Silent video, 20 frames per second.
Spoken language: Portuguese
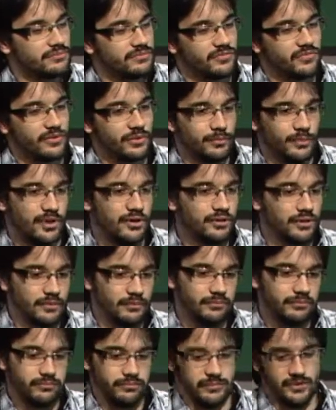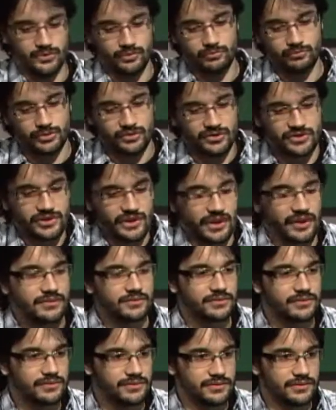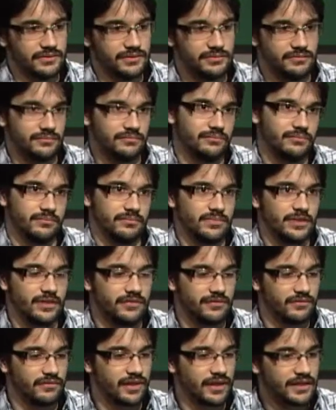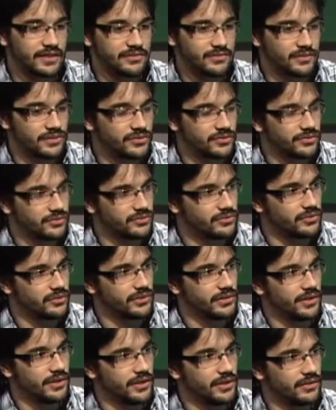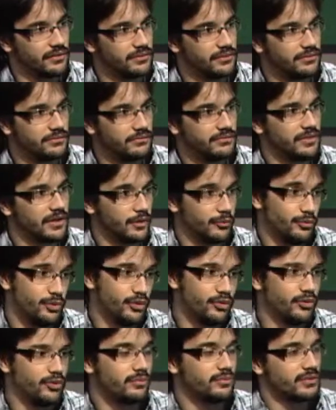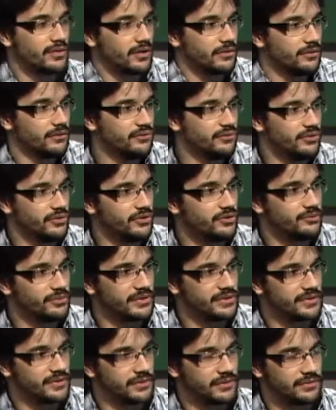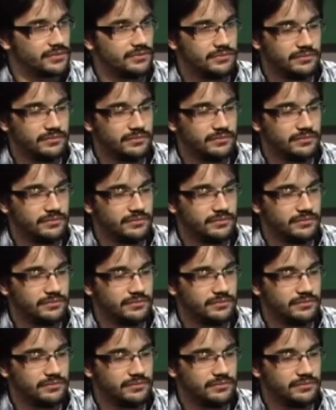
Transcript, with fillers: Foi meio que um processo, assim, teve várias versões do roteiro e caminhou como está no filme, assim.